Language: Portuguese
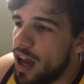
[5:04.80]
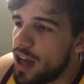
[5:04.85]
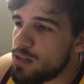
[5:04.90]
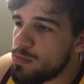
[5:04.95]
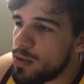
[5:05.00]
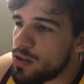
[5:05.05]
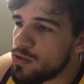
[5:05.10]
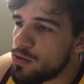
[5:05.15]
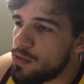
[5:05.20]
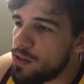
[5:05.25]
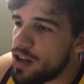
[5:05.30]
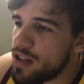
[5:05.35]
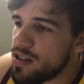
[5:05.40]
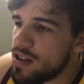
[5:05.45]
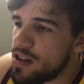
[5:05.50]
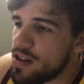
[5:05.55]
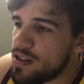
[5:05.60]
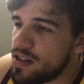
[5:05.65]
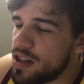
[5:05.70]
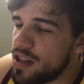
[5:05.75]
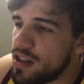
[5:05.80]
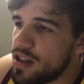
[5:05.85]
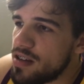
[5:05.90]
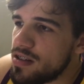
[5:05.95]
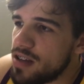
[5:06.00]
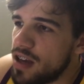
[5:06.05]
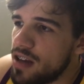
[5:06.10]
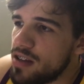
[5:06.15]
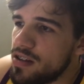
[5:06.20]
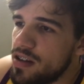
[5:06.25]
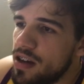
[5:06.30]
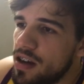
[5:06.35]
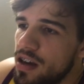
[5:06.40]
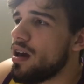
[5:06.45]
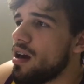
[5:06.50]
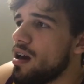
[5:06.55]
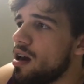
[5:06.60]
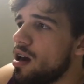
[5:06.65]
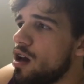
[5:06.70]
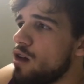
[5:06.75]
reais, mais um frete aí de 37.
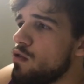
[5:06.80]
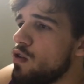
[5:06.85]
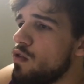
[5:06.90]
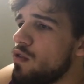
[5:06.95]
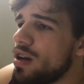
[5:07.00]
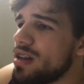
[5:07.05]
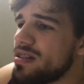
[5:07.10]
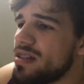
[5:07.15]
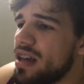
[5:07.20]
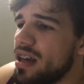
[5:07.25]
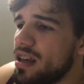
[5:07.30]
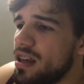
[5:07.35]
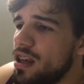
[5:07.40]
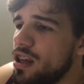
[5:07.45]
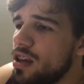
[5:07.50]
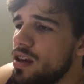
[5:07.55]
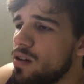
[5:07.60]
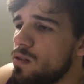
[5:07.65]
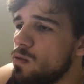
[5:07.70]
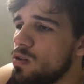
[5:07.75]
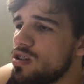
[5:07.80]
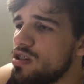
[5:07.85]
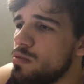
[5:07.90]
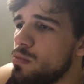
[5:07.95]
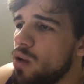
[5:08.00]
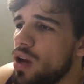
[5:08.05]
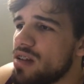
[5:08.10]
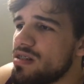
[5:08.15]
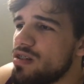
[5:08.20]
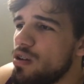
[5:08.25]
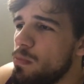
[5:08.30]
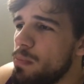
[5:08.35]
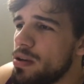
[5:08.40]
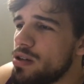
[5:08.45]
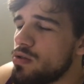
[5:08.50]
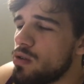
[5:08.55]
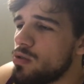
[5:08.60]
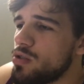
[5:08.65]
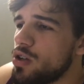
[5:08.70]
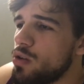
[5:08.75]
É, eu vou fazer aqui uma simulação,
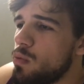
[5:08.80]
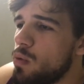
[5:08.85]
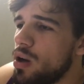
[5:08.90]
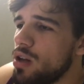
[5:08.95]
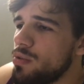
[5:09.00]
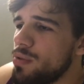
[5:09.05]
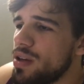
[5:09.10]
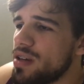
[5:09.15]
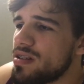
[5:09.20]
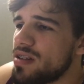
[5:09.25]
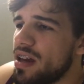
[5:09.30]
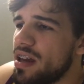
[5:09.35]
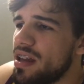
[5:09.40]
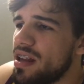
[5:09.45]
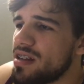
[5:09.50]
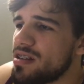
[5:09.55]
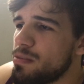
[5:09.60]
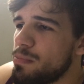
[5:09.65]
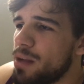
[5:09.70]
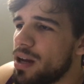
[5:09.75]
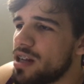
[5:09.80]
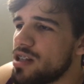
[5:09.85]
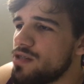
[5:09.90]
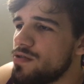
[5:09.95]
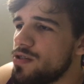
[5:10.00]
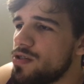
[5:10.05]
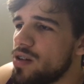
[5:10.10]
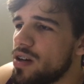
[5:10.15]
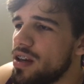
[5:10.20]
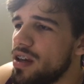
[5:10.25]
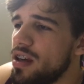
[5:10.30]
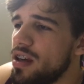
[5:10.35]
pessoal, de quanto ia sair essa placa de vídeo